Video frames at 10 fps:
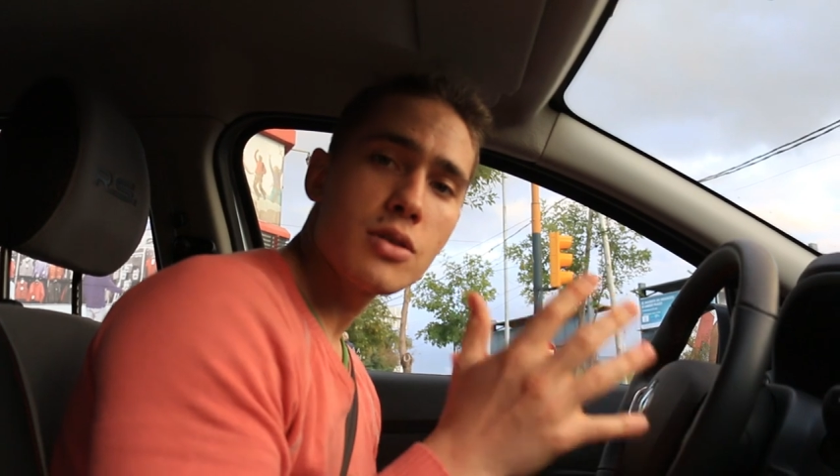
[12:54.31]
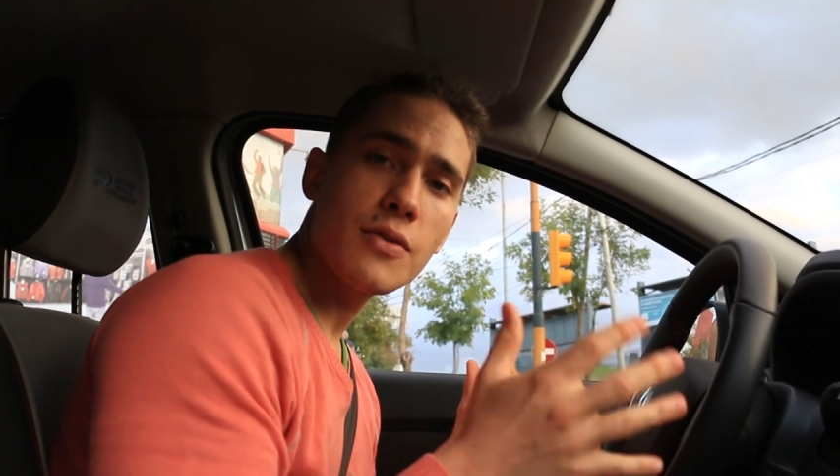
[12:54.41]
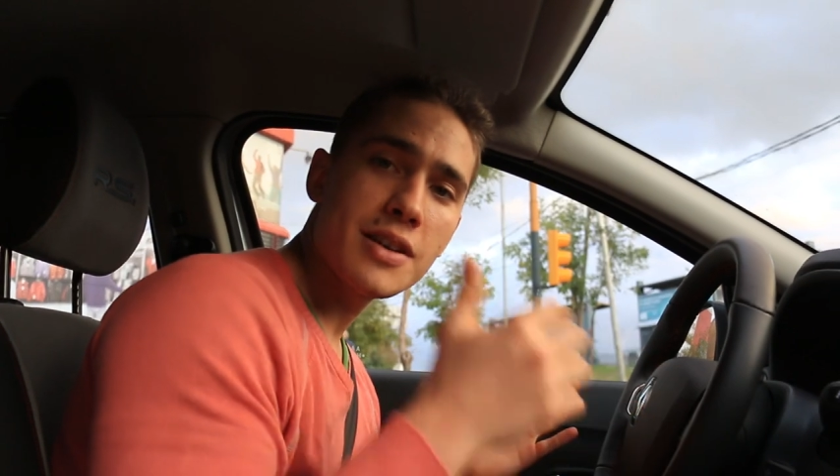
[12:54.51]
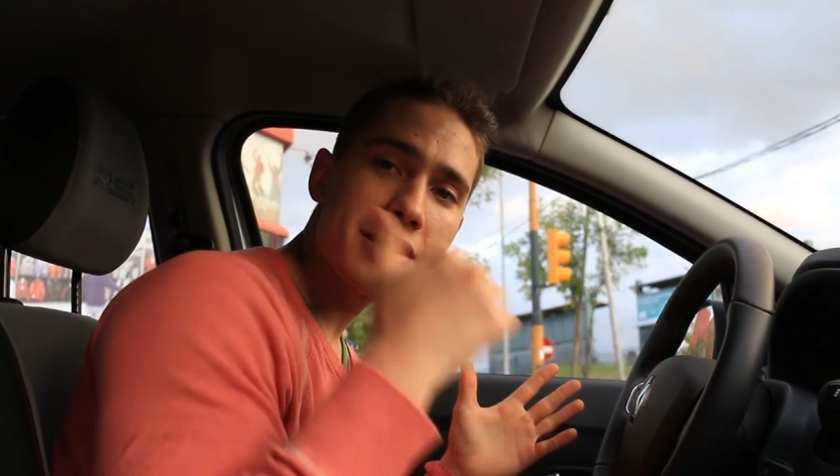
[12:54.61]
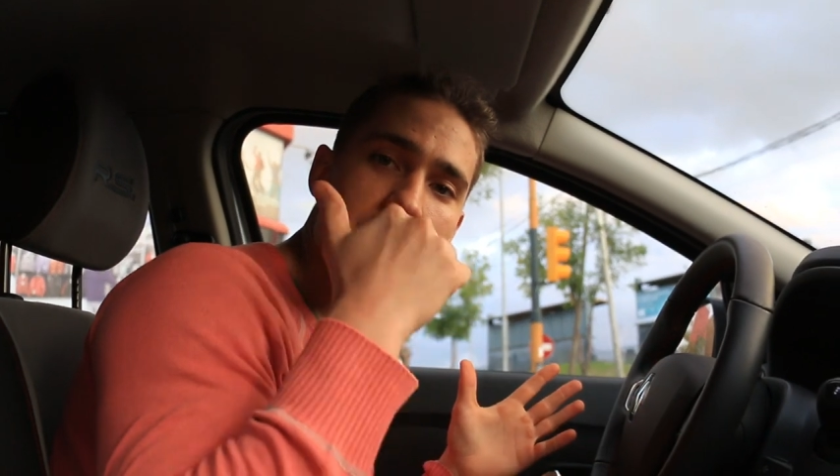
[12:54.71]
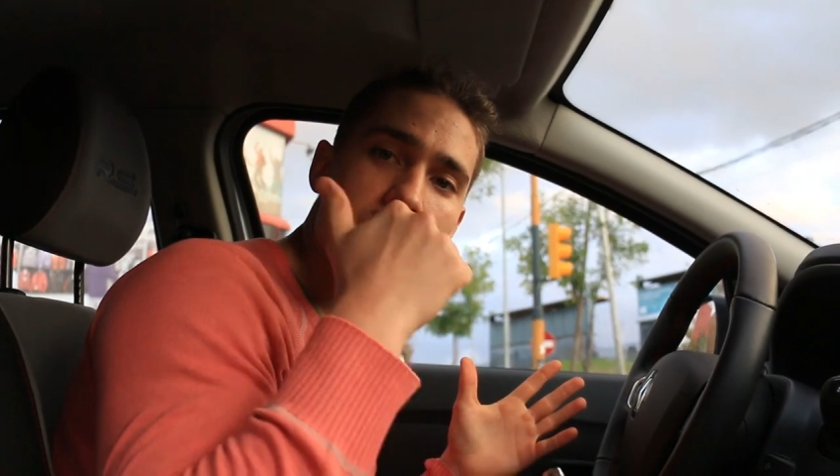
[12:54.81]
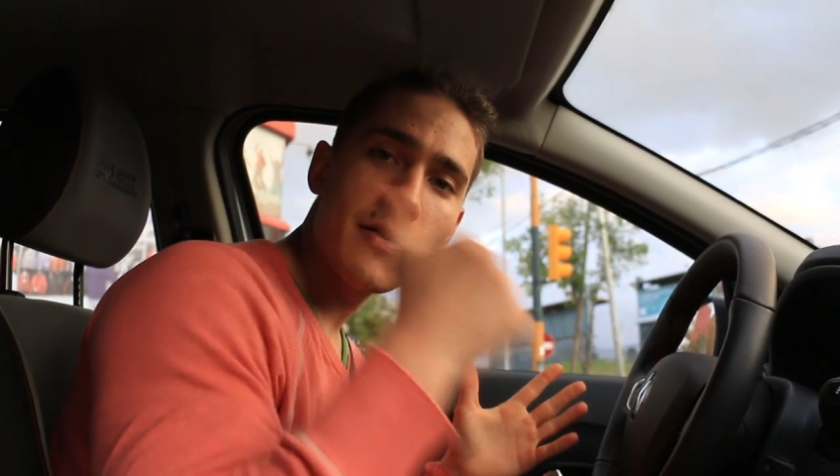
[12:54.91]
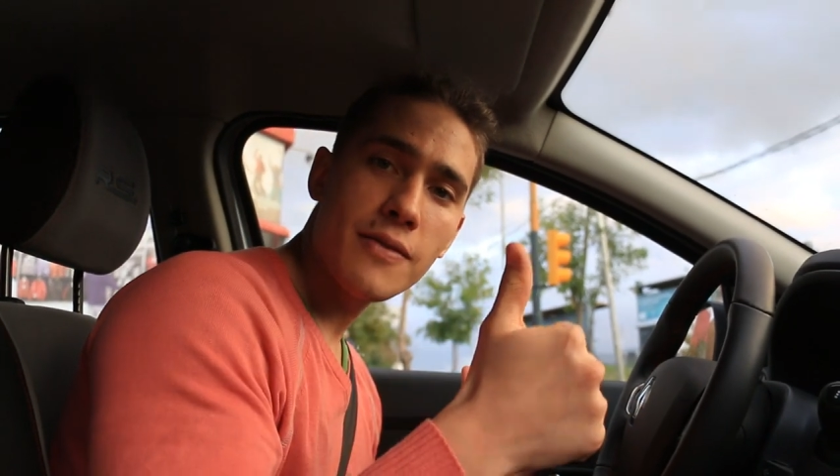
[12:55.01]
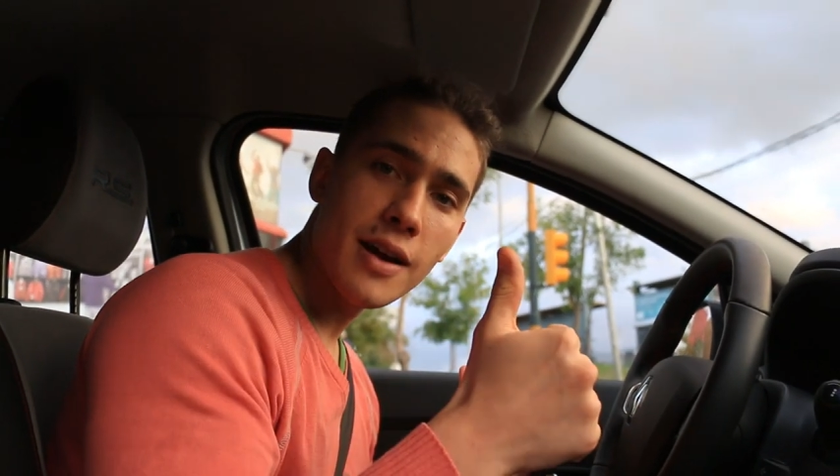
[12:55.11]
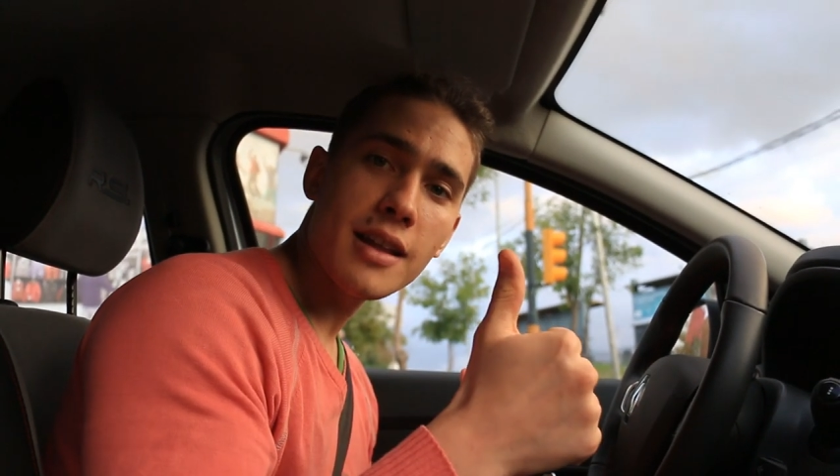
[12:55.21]
Si fue así,
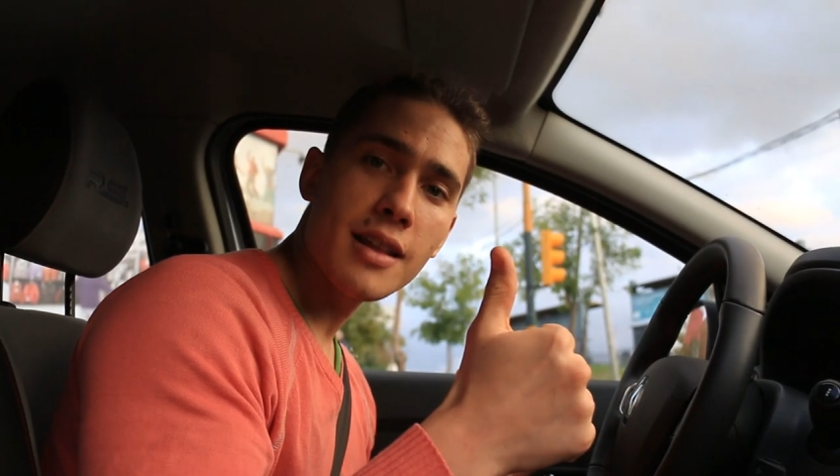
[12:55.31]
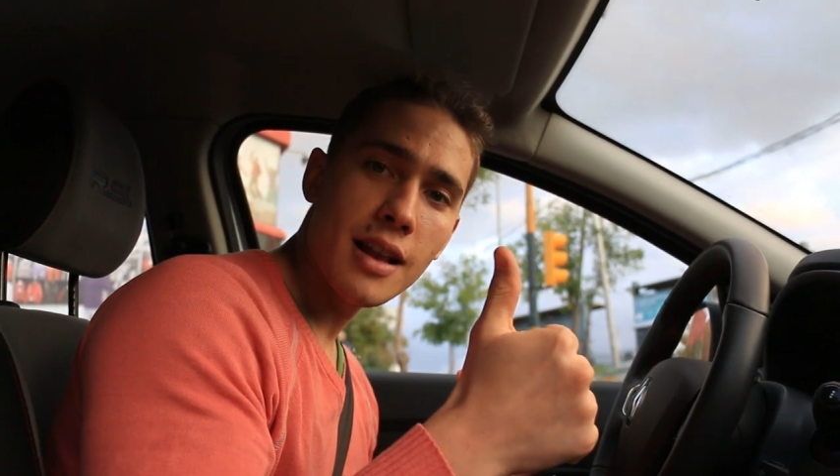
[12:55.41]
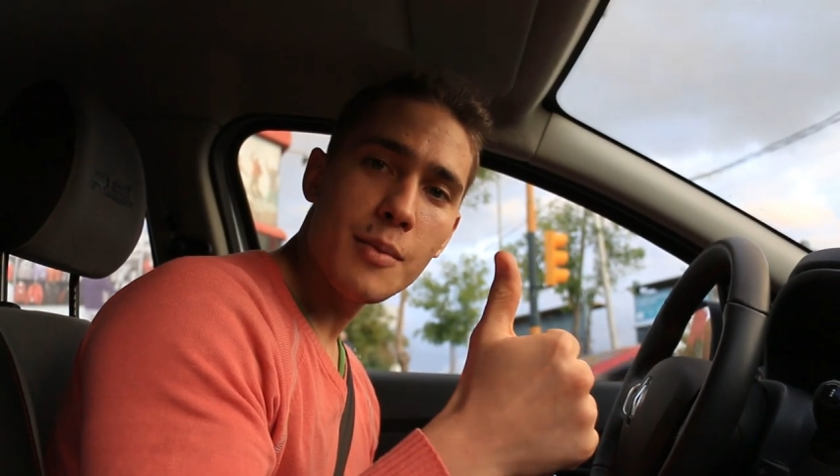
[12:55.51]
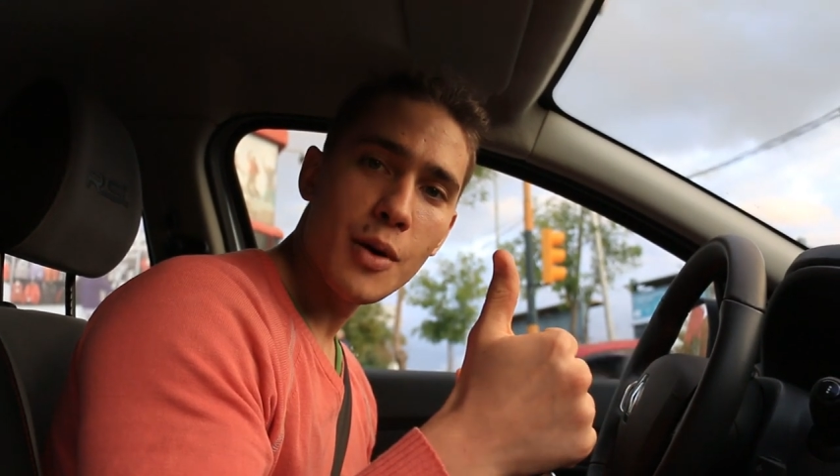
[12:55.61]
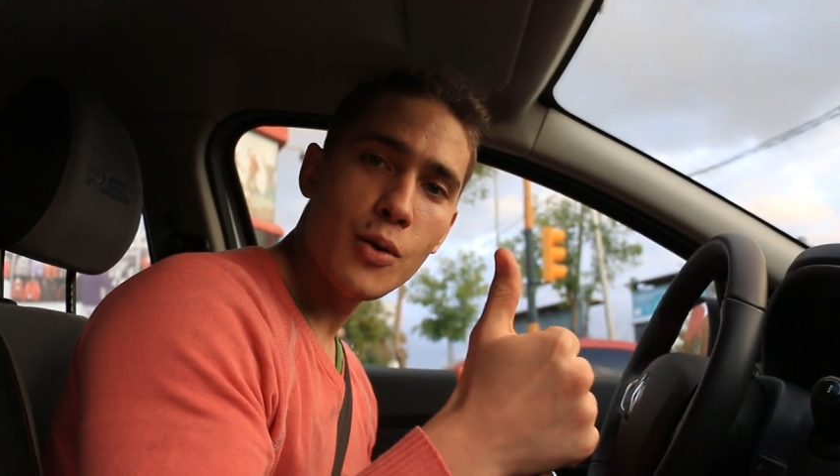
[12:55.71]
fucking denle me